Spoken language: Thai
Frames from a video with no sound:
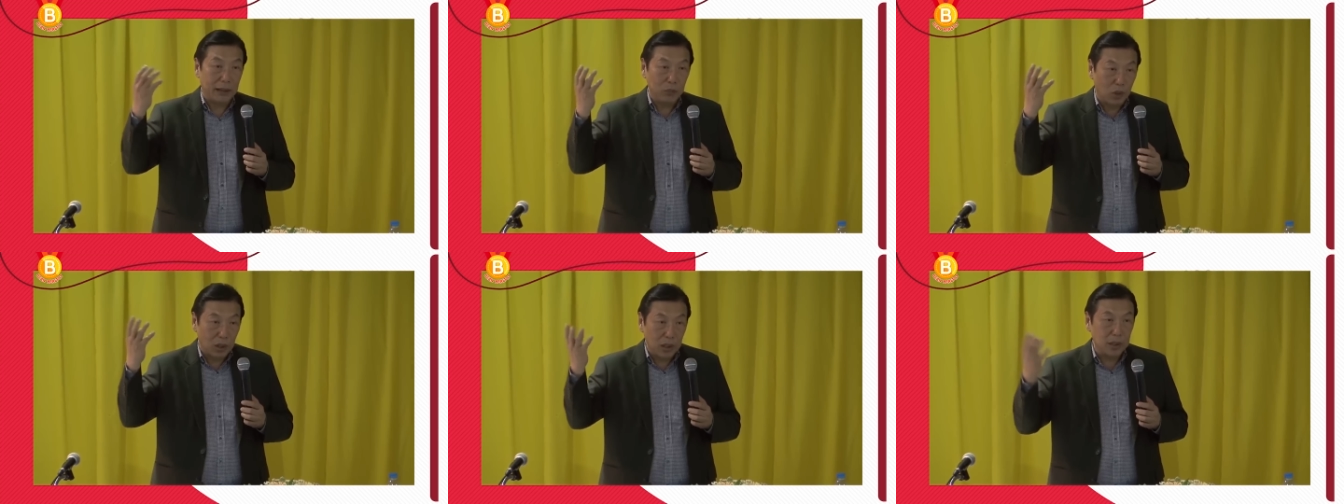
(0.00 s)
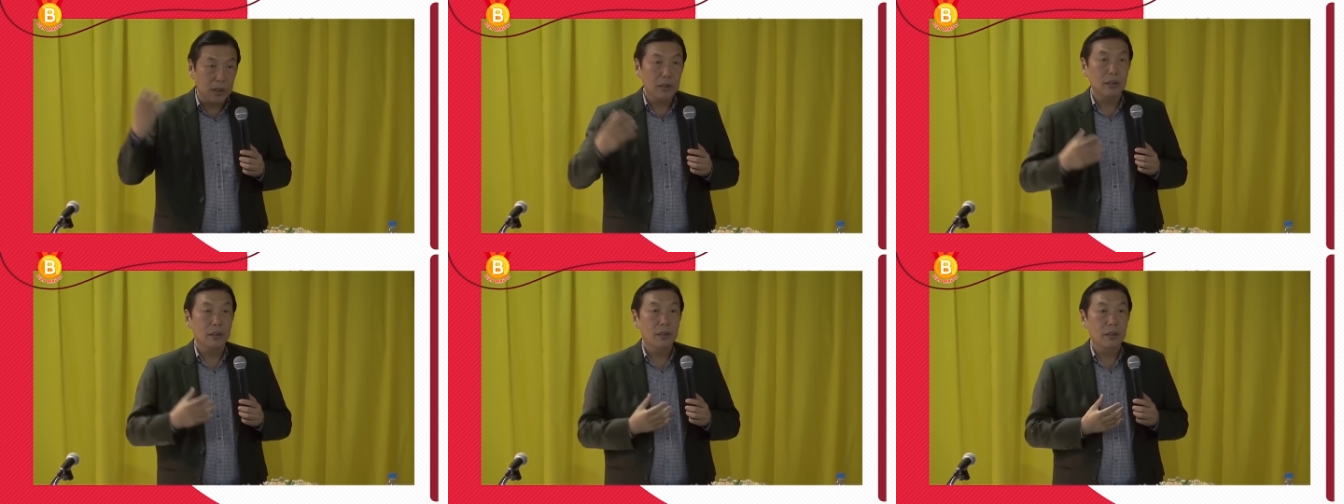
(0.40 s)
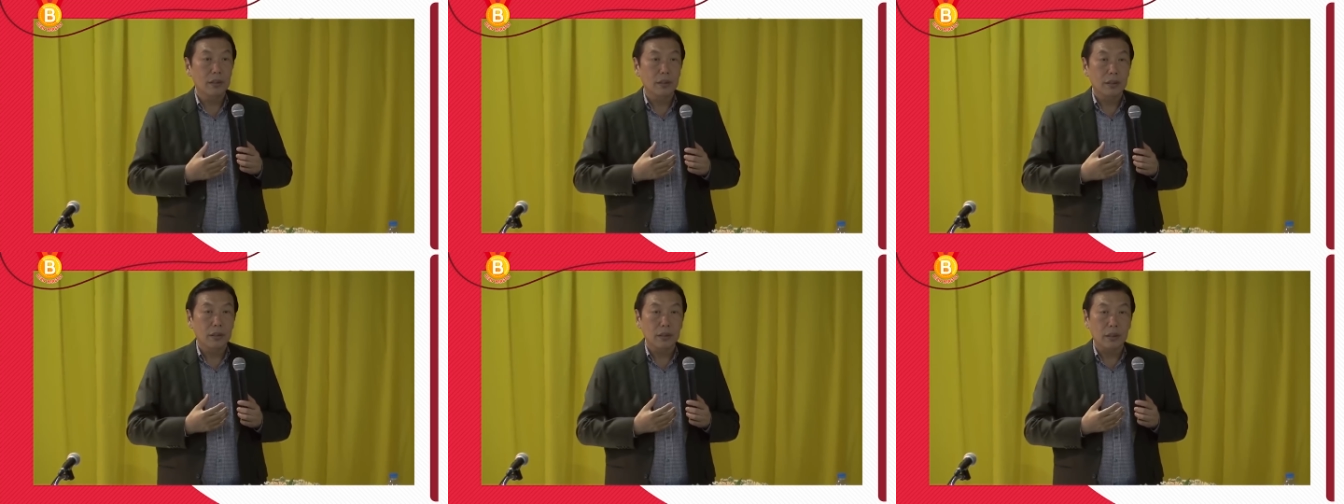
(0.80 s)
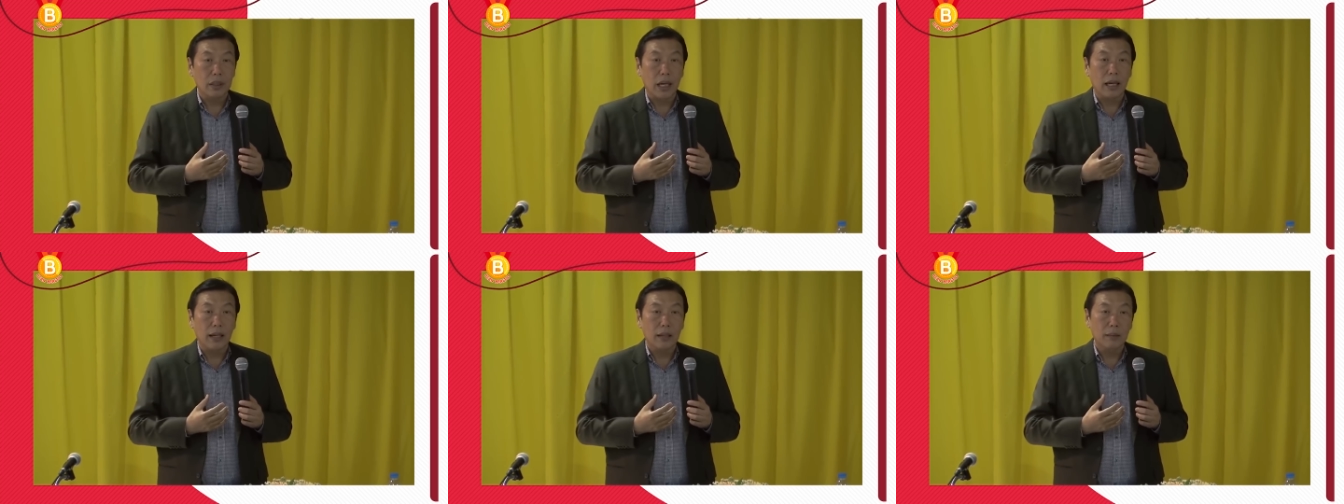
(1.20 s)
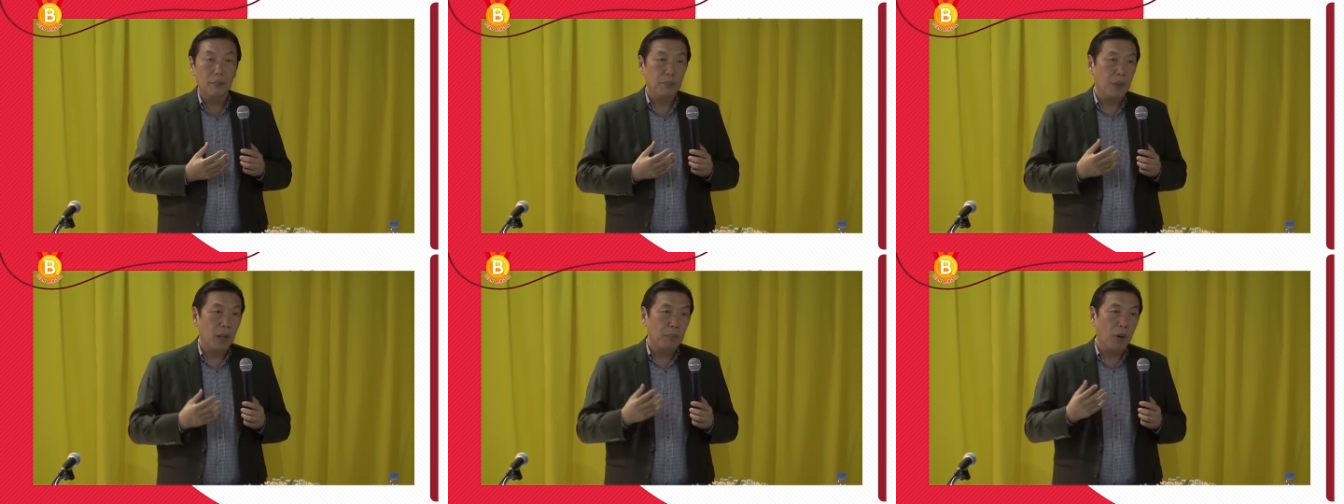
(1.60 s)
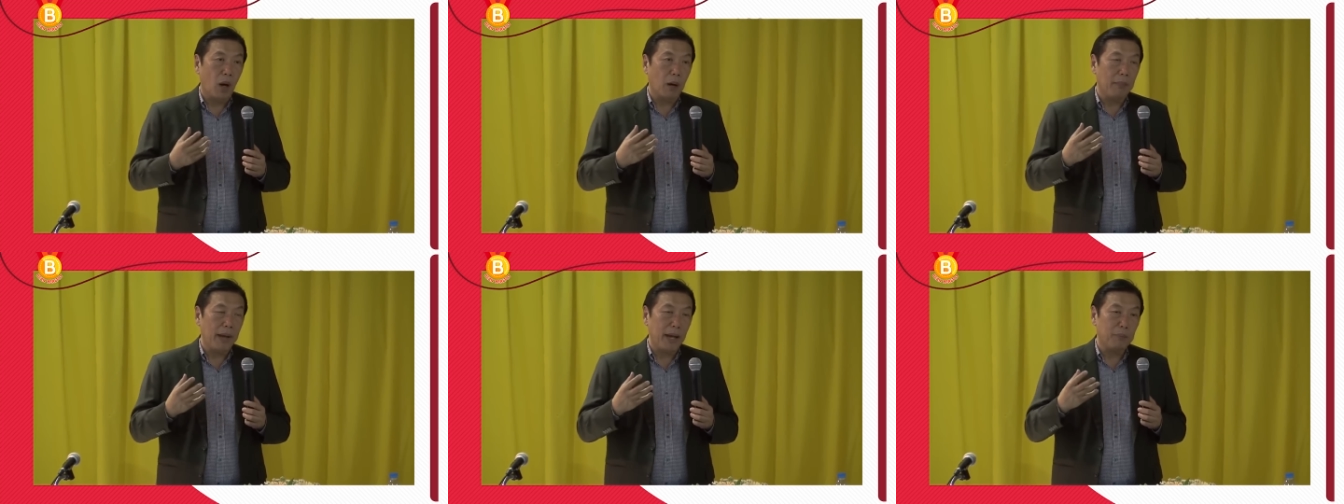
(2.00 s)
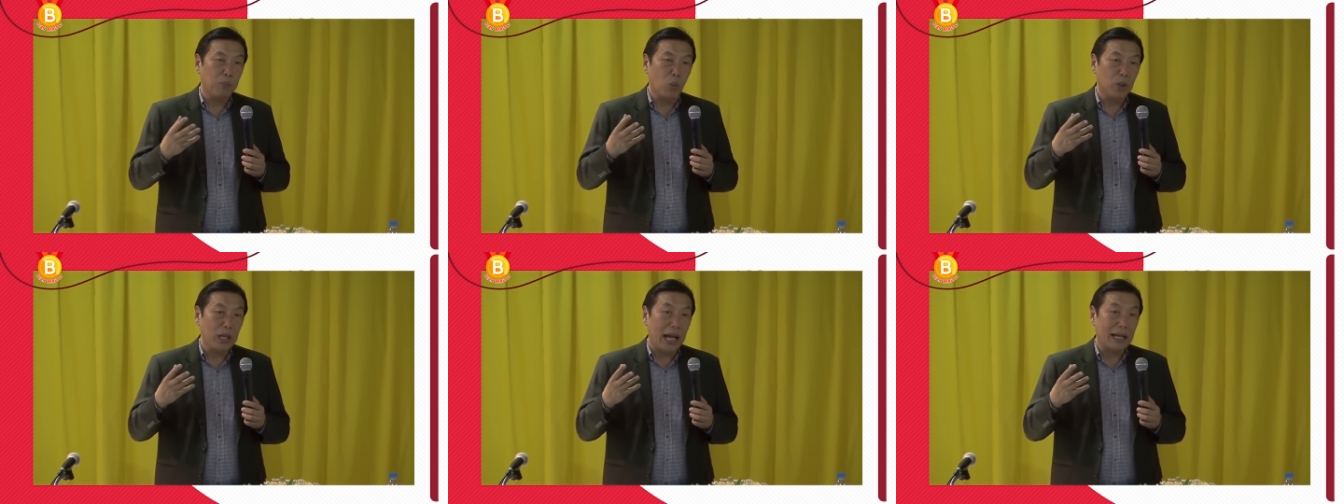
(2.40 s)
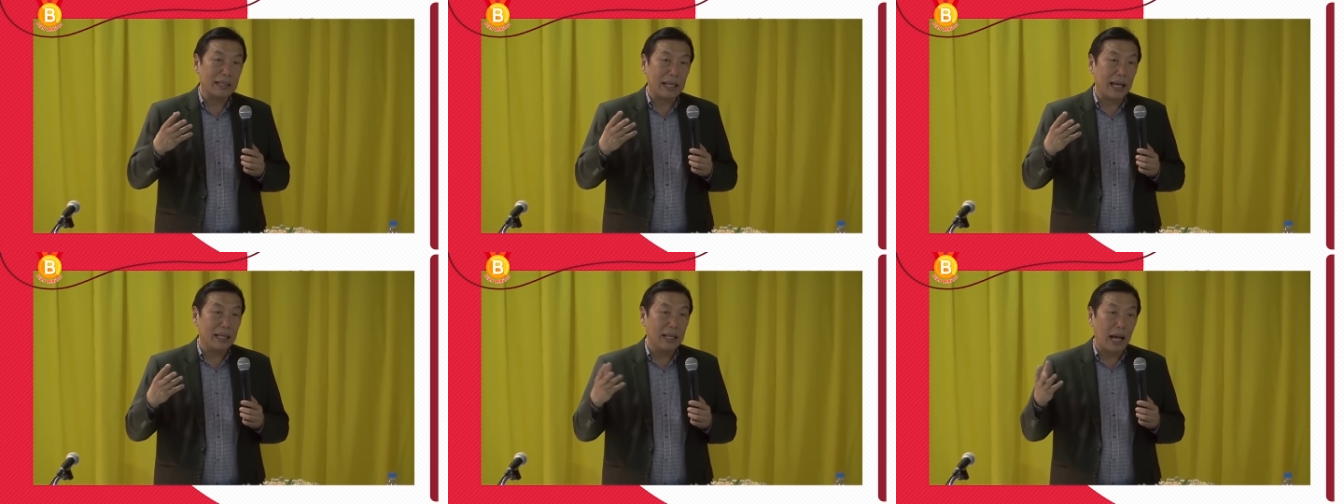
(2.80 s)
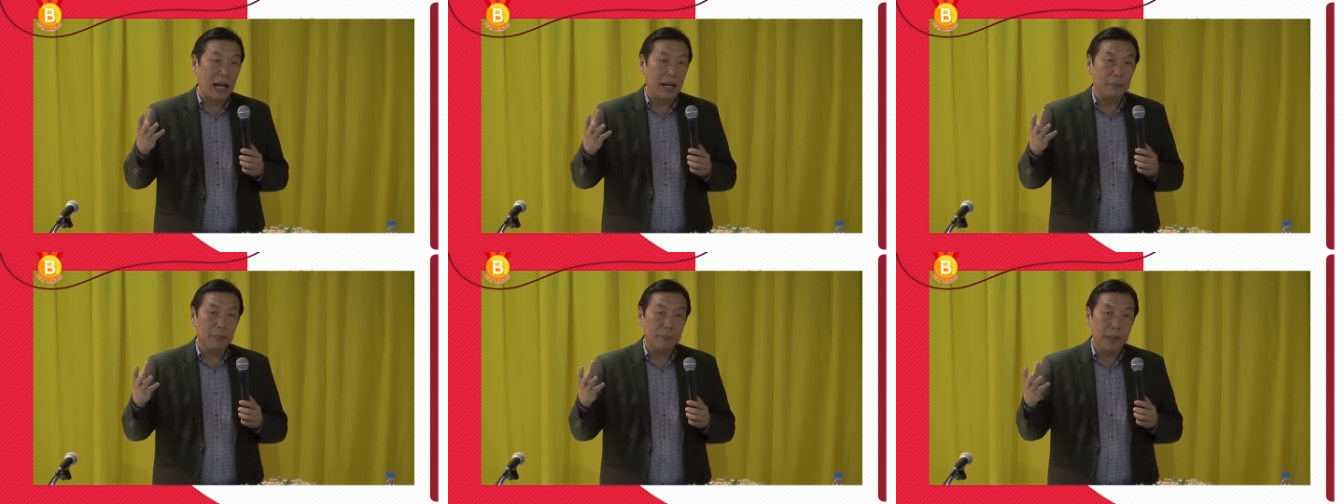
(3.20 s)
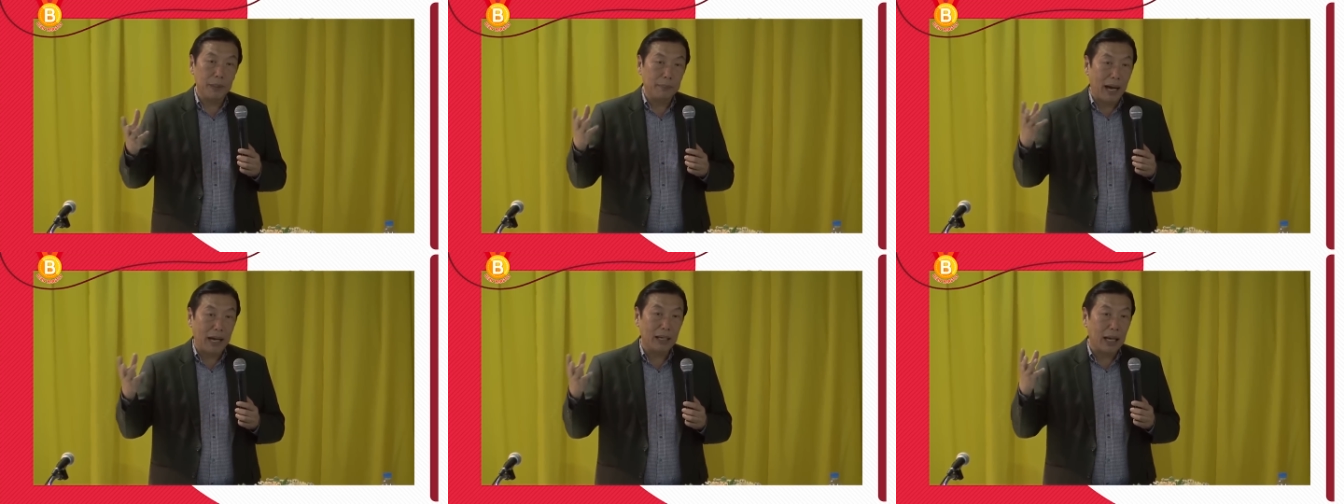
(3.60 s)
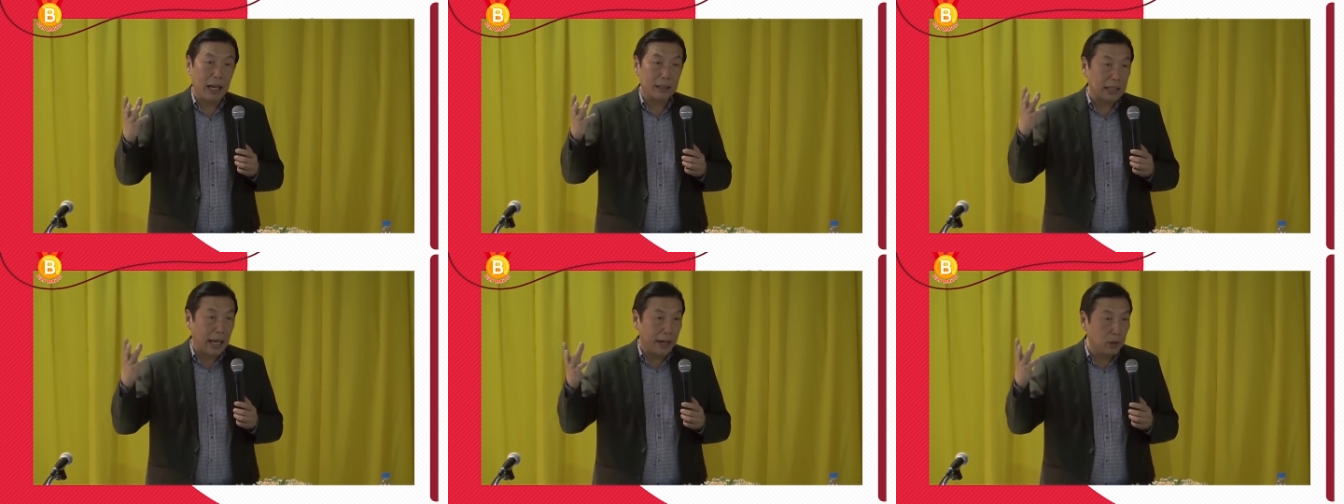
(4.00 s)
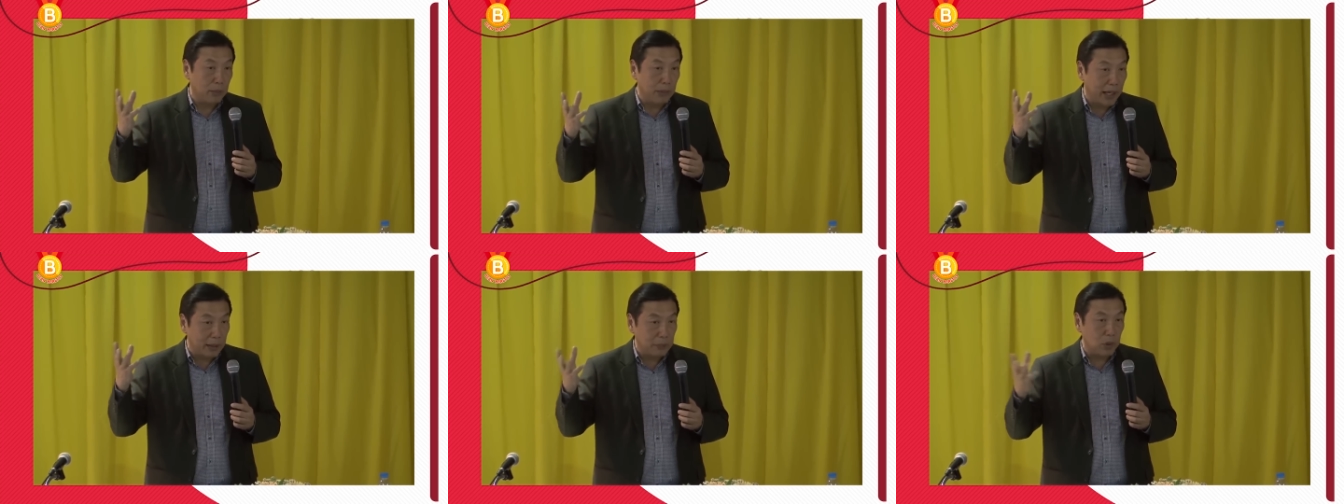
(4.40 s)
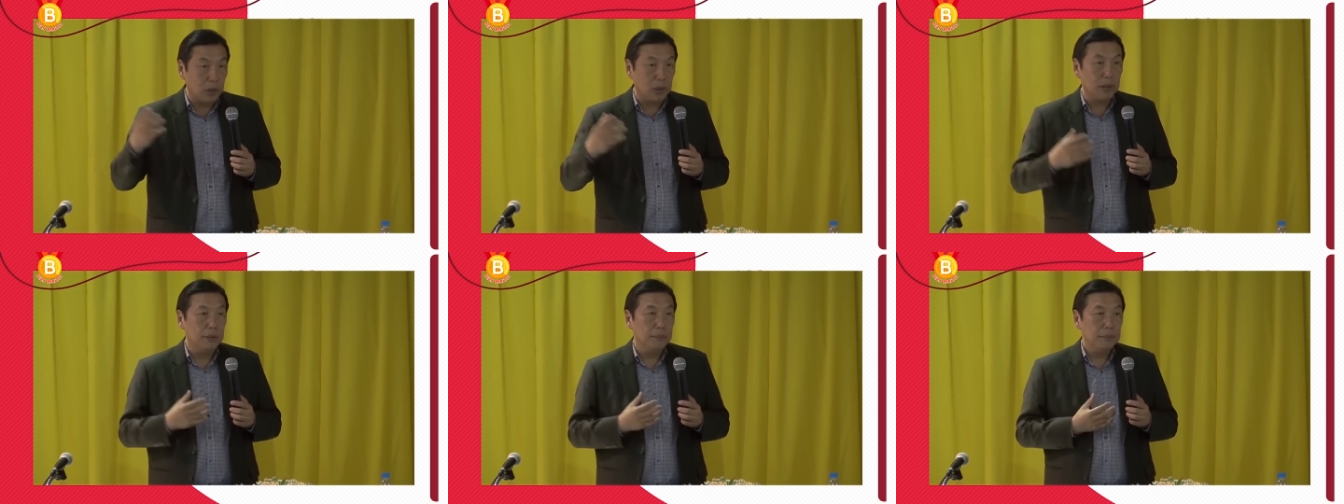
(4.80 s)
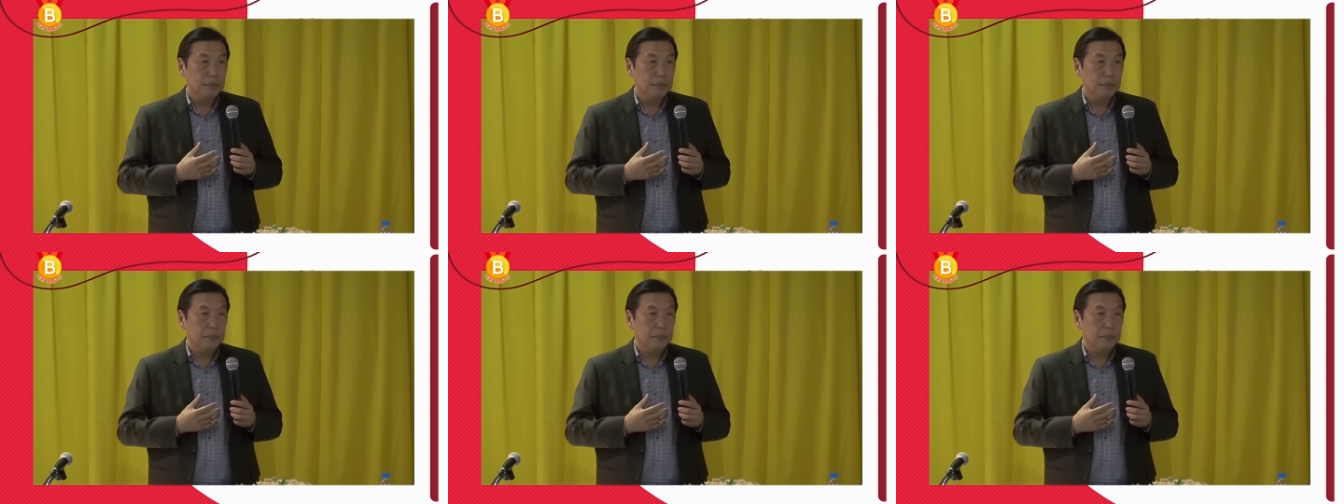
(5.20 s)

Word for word: งหมดเลยนะฮะพ่อแม่ปู่ย่าตายาย พี่ป้าน้าอาตายด้วยมะเร็งหมดเลย